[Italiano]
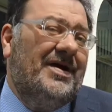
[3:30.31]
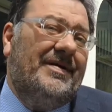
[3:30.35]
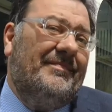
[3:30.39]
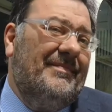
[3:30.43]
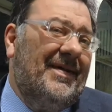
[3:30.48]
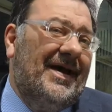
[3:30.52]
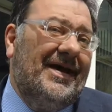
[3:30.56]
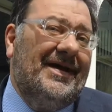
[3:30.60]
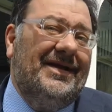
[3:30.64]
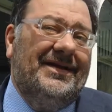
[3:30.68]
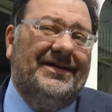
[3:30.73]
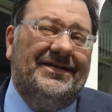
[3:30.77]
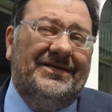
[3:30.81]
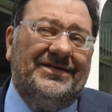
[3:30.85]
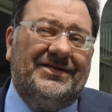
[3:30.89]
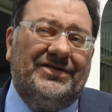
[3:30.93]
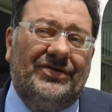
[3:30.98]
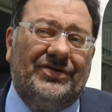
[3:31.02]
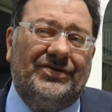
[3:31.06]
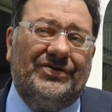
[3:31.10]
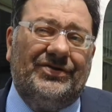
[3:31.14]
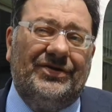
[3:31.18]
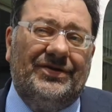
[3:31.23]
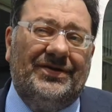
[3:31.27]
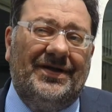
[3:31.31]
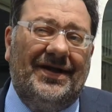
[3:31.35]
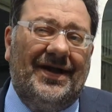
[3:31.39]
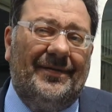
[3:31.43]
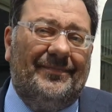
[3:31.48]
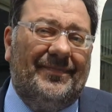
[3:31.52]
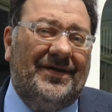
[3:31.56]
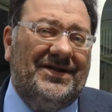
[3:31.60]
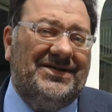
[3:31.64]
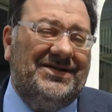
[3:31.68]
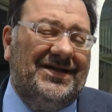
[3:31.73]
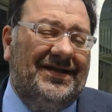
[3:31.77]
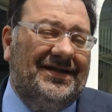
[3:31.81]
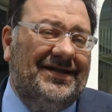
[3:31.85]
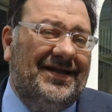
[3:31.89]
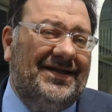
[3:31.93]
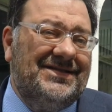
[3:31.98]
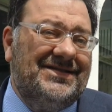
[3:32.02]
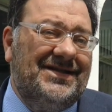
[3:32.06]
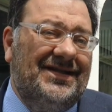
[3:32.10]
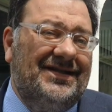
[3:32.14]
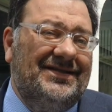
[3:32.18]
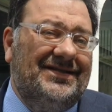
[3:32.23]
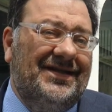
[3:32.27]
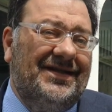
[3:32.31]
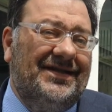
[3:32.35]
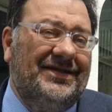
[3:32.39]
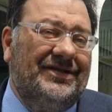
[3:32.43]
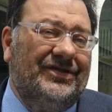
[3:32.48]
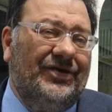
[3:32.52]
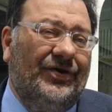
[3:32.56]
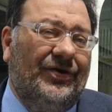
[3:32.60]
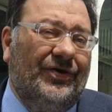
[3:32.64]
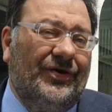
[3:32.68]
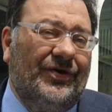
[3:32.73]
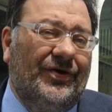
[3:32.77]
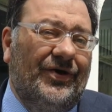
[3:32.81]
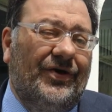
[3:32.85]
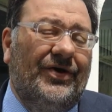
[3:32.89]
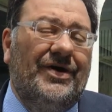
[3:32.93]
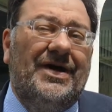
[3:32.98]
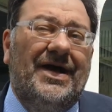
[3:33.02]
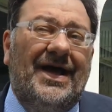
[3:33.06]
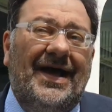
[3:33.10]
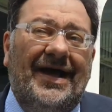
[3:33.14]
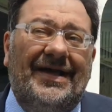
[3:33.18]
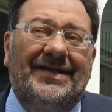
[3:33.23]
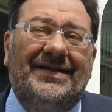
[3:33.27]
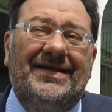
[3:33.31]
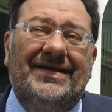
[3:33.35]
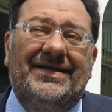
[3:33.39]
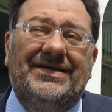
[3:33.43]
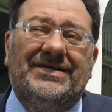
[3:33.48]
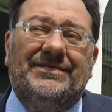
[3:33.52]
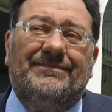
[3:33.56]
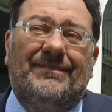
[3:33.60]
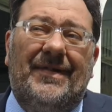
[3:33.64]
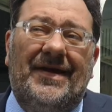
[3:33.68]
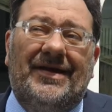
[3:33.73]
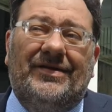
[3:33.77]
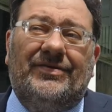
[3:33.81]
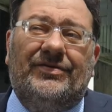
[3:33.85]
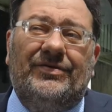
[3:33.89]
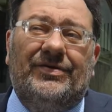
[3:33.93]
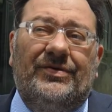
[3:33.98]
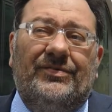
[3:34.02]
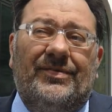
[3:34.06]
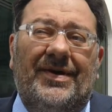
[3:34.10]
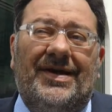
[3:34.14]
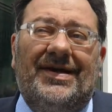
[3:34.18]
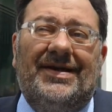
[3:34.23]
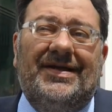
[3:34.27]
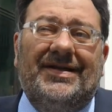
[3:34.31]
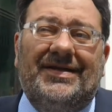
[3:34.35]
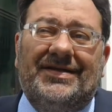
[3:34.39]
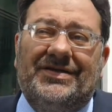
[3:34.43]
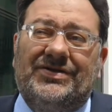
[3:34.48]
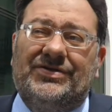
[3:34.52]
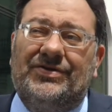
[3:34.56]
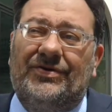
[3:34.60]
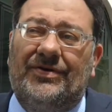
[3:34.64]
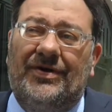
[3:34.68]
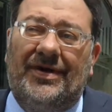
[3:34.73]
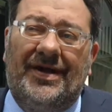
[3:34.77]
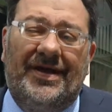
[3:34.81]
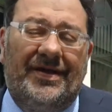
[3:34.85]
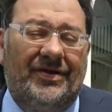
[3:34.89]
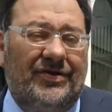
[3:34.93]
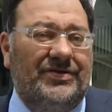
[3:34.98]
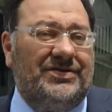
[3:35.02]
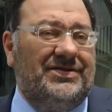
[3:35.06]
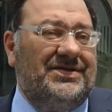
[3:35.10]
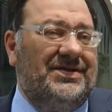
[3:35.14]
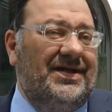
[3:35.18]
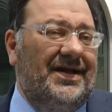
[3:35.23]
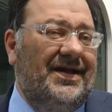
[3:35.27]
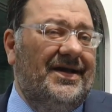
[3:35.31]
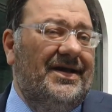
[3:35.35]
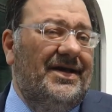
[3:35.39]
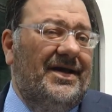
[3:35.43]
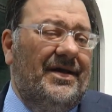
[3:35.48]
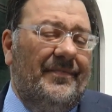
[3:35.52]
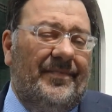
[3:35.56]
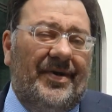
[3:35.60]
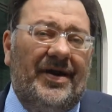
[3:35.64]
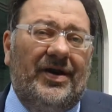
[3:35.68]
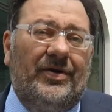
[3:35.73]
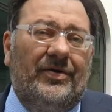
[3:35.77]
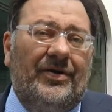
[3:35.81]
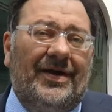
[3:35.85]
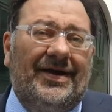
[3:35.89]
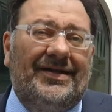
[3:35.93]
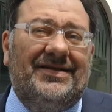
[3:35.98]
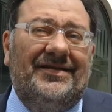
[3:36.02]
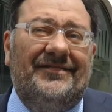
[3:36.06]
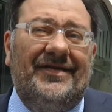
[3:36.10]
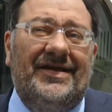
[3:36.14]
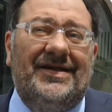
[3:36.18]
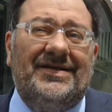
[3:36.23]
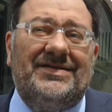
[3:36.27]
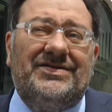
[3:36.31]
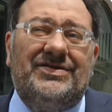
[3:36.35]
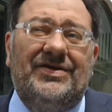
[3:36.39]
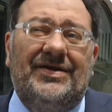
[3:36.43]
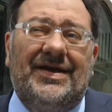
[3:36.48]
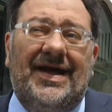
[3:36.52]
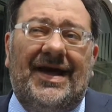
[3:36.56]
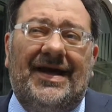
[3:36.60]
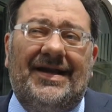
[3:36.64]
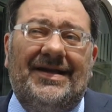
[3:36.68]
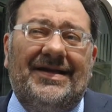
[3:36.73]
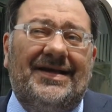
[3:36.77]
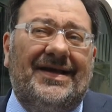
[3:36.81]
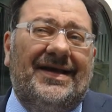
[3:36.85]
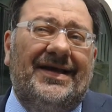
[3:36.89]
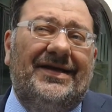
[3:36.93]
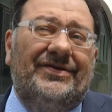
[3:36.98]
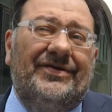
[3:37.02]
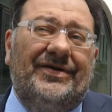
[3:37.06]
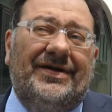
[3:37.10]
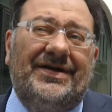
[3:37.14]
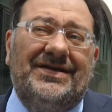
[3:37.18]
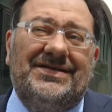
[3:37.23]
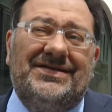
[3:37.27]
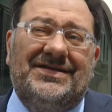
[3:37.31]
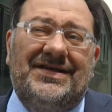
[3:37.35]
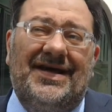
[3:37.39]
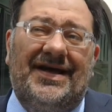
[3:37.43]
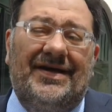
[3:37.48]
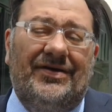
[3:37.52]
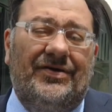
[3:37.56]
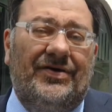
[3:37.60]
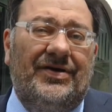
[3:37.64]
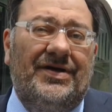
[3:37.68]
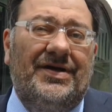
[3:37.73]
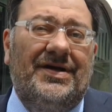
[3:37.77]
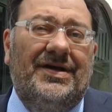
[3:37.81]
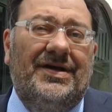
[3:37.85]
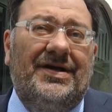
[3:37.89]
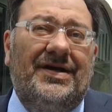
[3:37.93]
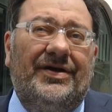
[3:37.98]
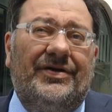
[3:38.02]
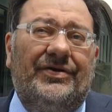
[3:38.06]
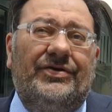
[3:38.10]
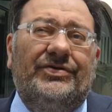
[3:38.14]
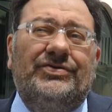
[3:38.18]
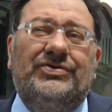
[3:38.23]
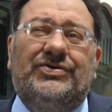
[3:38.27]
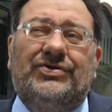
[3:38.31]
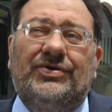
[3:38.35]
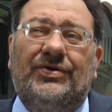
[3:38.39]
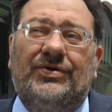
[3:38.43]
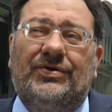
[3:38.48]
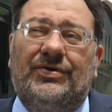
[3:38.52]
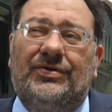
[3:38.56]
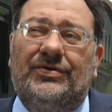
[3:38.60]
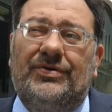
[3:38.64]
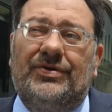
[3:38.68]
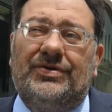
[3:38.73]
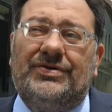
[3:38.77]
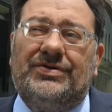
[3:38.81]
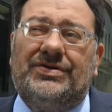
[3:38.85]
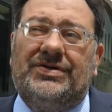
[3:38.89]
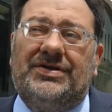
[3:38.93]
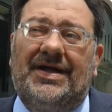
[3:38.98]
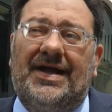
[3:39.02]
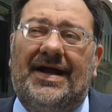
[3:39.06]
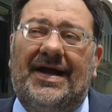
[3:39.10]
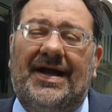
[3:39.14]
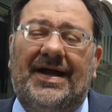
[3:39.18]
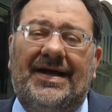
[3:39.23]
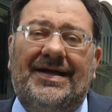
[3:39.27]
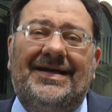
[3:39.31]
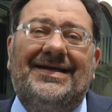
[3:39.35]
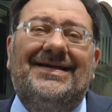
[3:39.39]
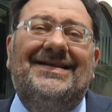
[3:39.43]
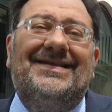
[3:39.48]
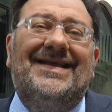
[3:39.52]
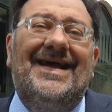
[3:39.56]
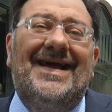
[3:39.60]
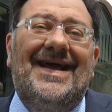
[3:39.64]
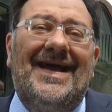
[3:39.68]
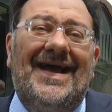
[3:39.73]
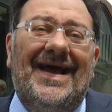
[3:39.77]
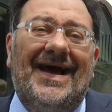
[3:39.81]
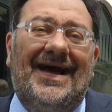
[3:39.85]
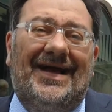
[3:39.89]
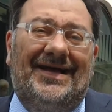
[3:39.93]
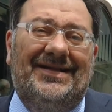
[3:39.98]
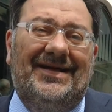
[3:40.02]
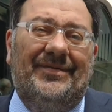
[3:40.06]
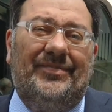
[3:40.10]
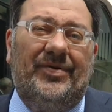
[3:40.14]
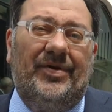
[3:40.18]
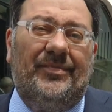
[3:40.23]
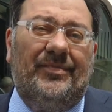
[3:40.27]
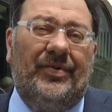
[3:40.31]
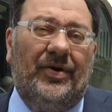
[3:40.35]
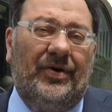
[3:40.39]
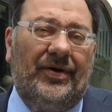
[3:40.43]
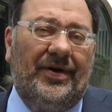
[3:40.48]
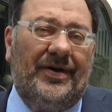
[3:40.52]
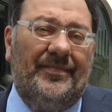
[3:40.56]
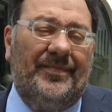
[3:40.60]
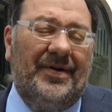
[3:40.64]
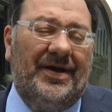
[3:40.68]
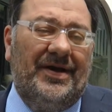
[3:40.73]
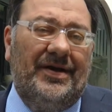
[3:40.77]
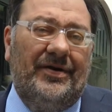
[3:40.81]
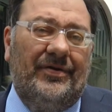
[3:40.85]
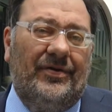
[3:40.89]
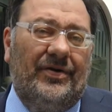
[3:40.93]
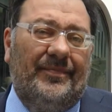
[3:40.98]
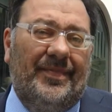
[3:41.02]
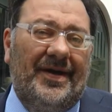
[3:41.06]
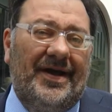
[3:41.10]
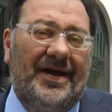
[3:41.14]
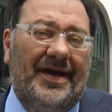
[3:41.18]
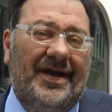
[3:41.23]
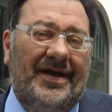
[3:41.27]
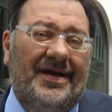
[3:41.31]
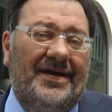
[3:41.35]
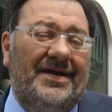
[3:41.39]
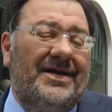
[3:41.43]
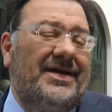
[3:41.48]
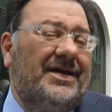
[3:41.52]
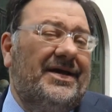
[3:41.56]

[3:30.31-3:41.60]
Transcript: ma il discorso di rappresentanza del territorio e di rispetto di quelle che sono le nostre prerogative nazionali credo che siano non solo nostra idea da proporre per le europee,